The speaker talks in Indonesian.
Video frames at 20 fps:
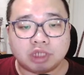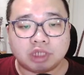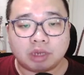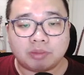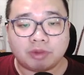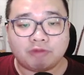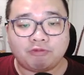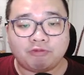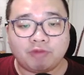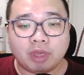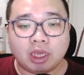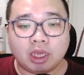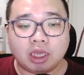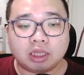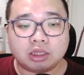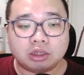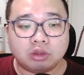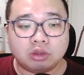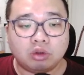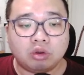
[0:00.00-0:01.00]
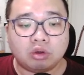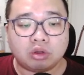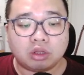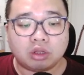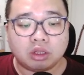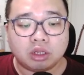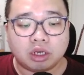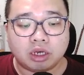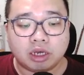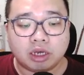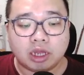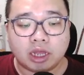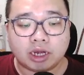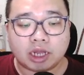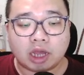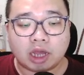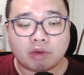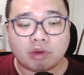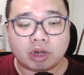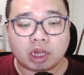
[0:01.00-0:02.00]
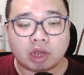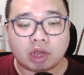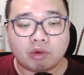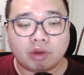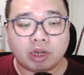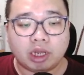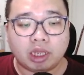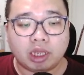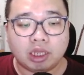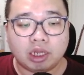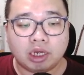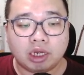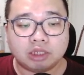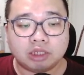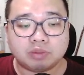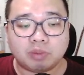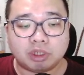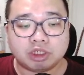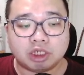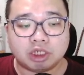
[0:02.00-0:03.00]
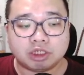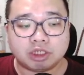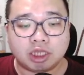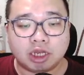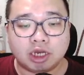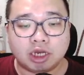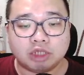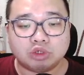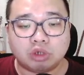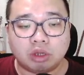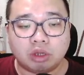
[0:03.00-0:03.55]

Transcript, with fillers: dapat fit, look, dan kawan-kawannya. Ini special skillnya juga